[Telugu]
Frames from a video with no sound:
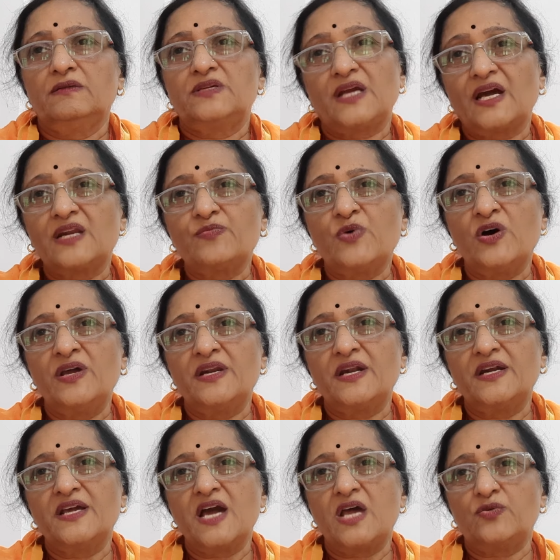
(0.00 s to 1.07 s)
జగన్మోహన్
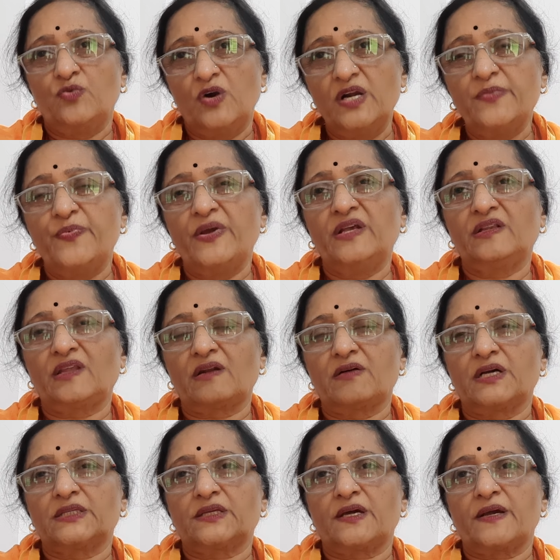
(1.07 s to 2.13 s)
రెడ్డి గారు ఓడిపోయిన
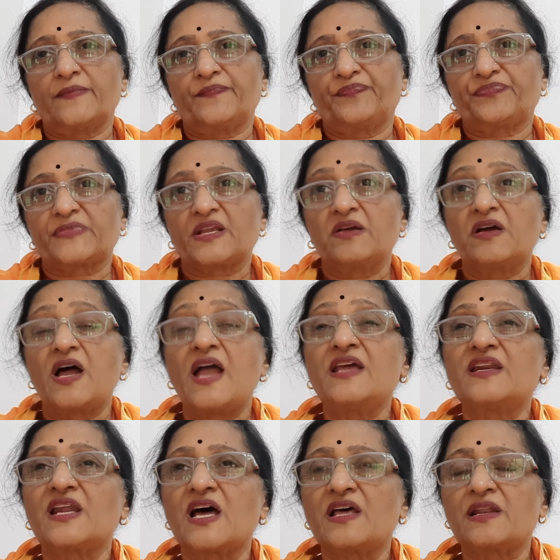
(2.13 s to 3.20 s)
తర్వాత ఆయన
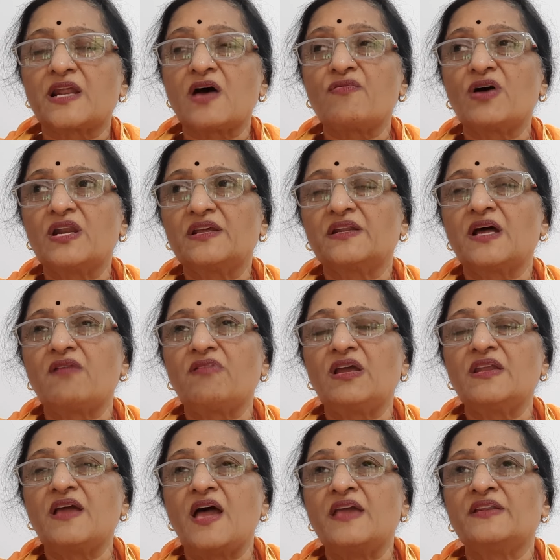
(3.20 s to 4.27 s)
రా రావాలి
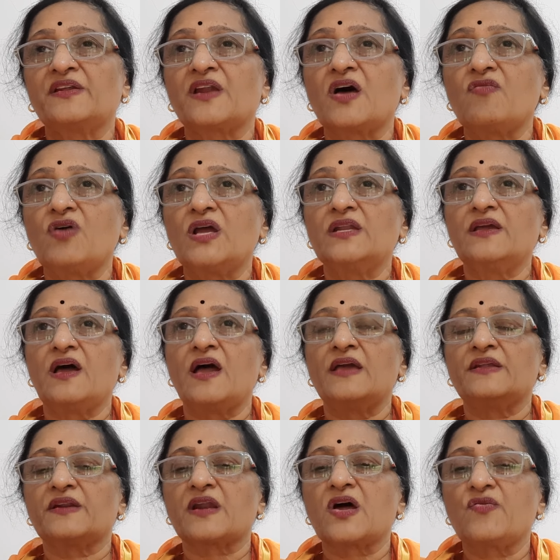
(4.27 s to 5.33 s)
రావాలి ఆయన రావాలి
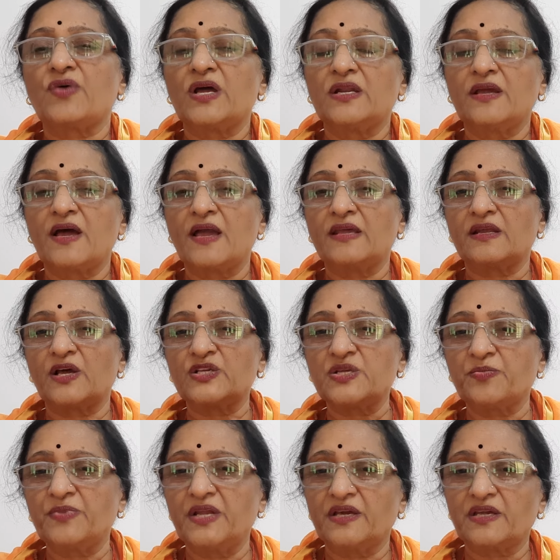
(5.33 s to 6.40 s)
ఆయన రావాలి ఆయన
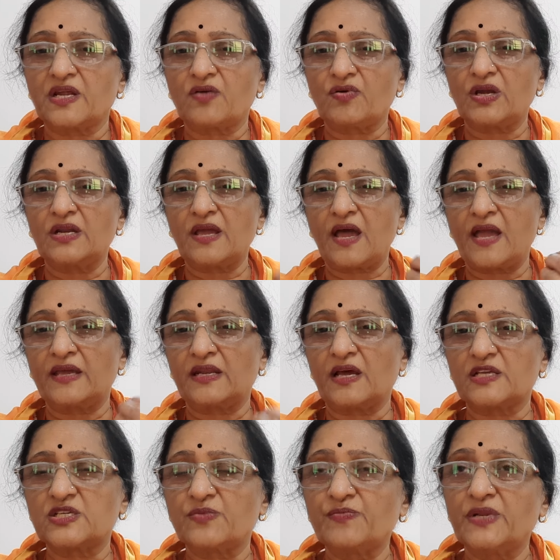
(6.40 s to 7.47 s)
అసెంబ్లీకి రావాలి ఆయన
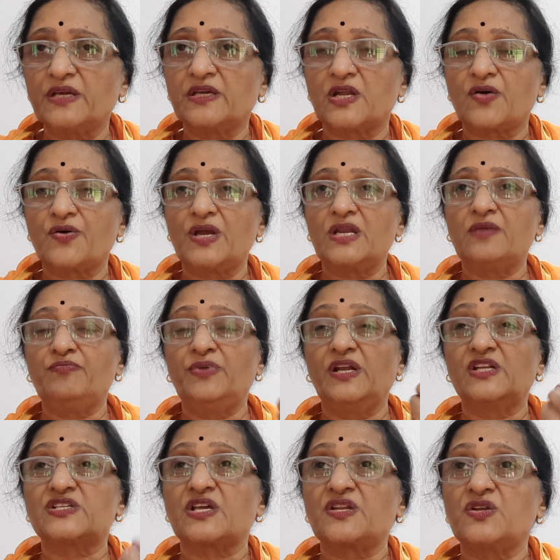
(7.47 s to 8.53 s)
అసెంబ్లీకి రావాలి
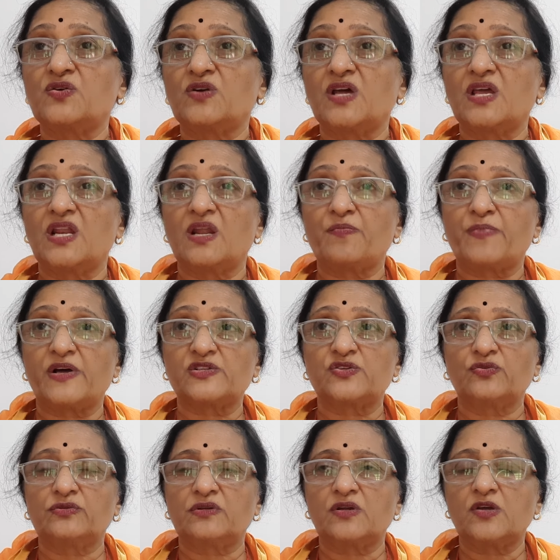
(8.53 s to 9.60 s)
బిల్స్ అన్నీ కూడా ఎలా పాస్
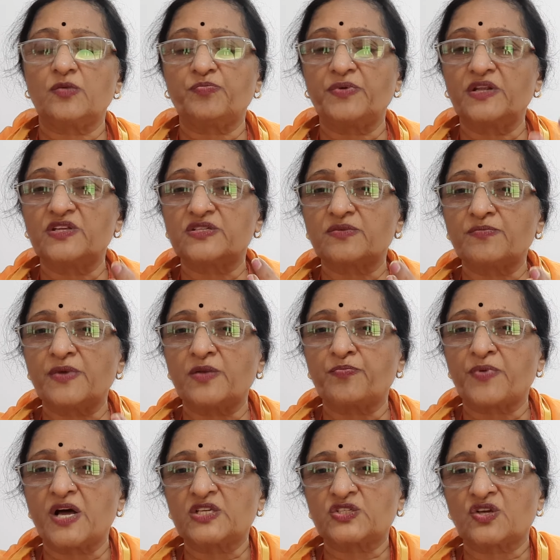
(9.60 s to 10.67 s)
అవుతున్నాయో సింబల్
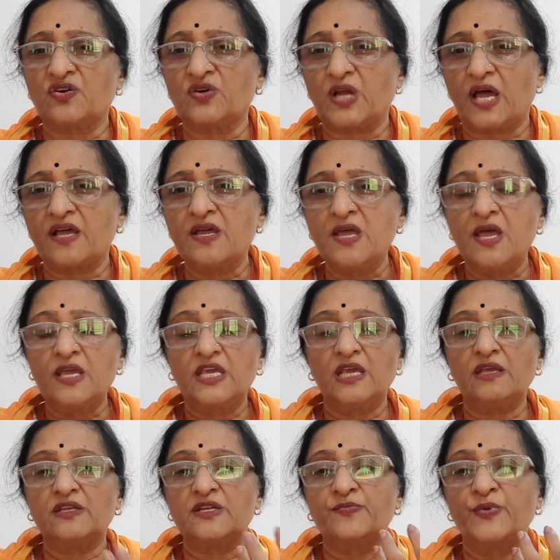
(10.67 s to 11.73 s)
పాస్ గౌలా ఈ
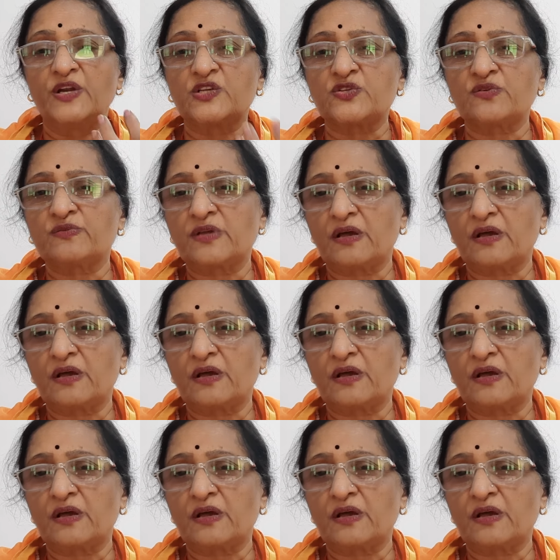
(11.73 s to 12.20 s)
బిల్స్